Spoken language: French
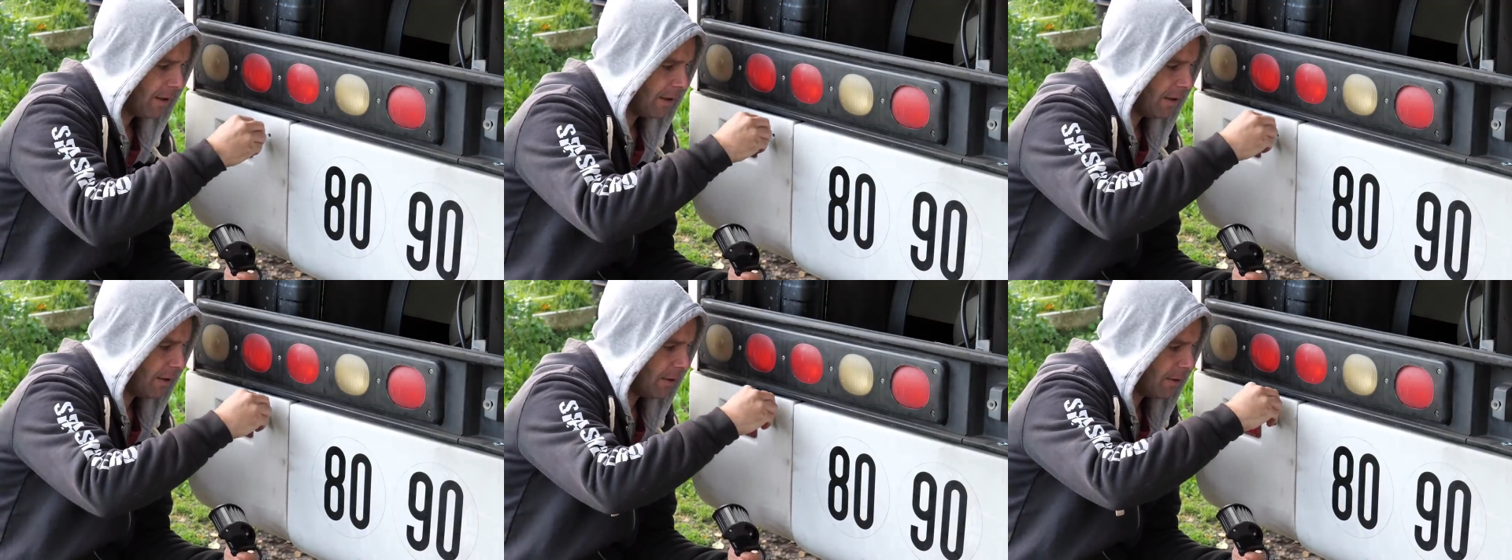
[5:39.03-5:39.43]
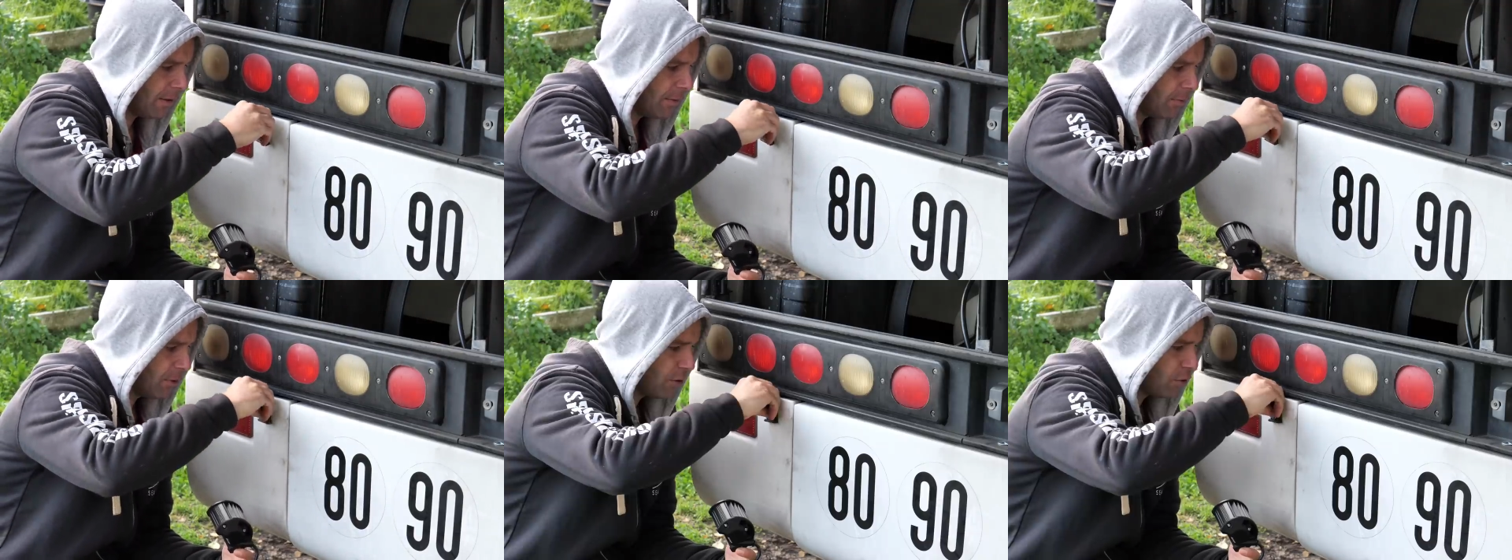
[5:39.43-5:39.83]
Et
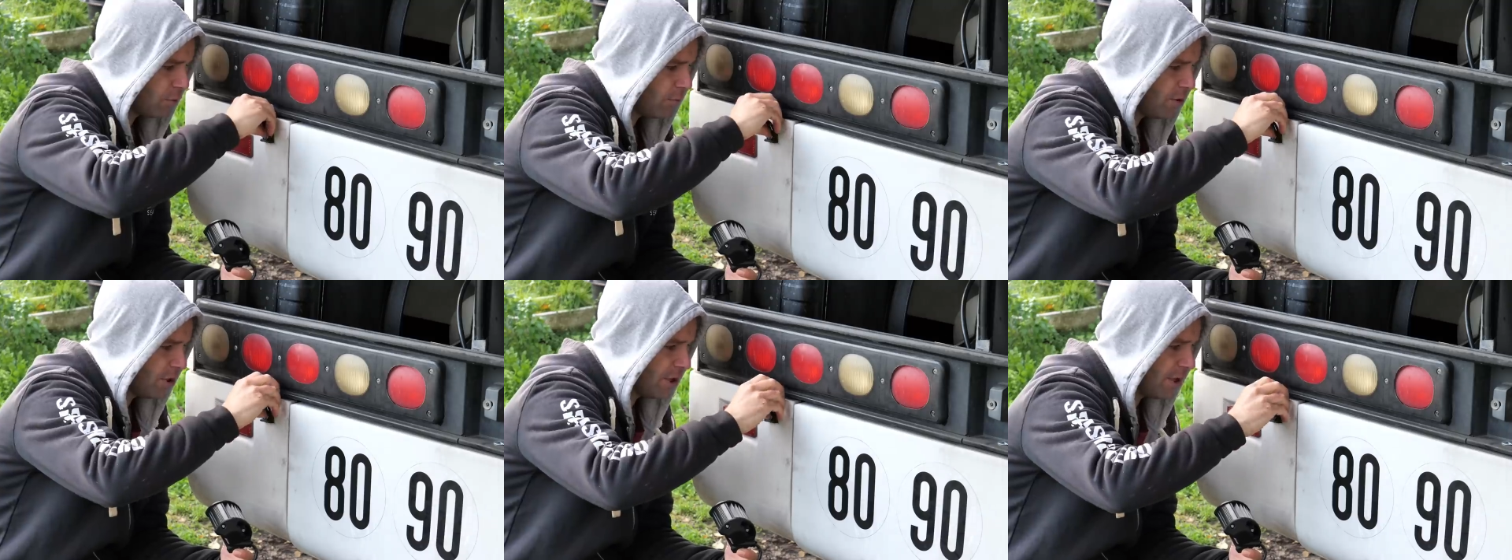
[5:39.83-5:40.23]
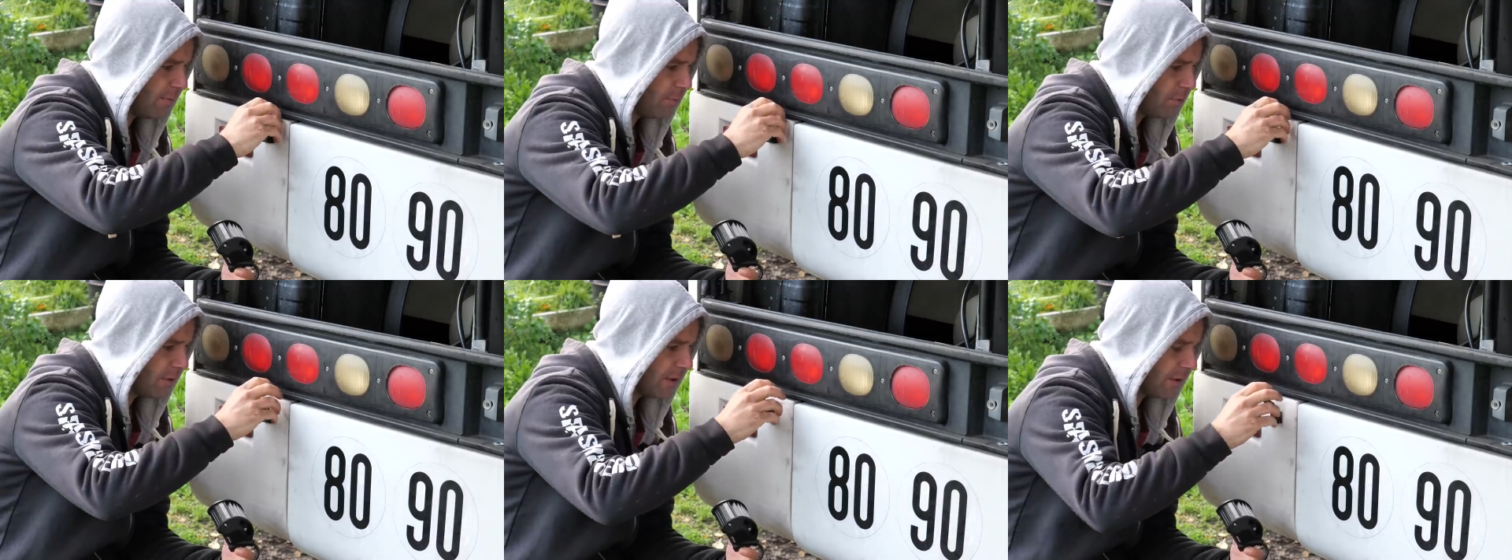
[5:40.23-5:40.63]
euh, moi, je suis obligé de les
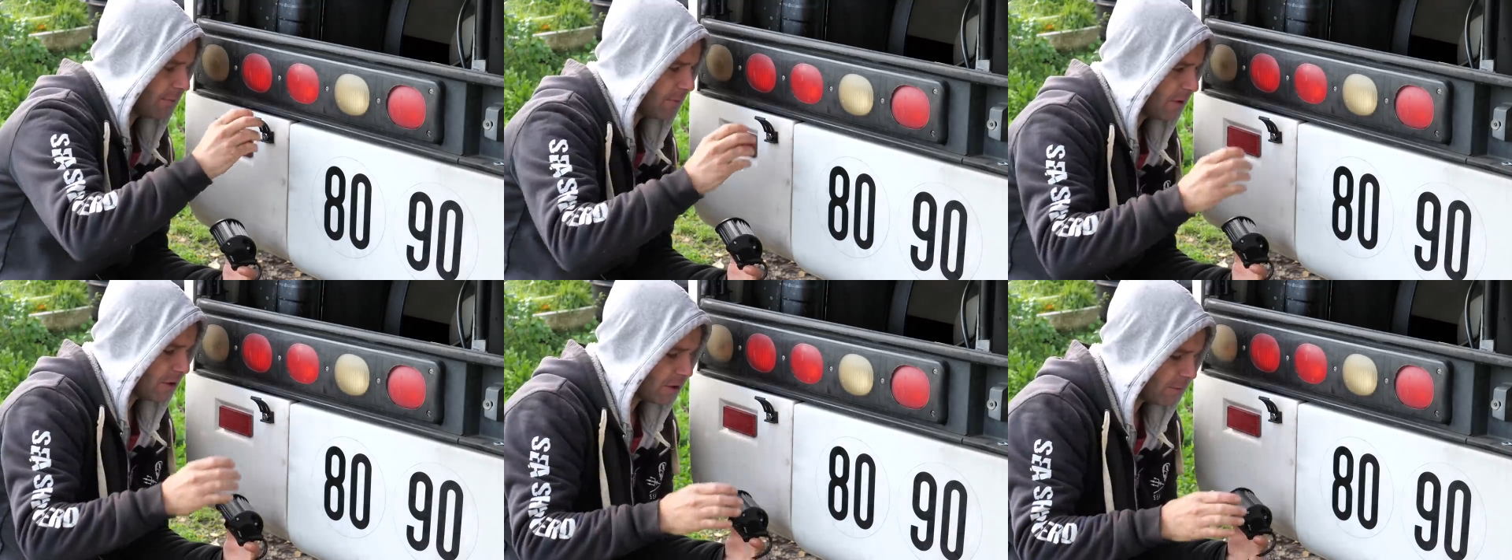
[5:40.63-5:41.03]
poser comme ça,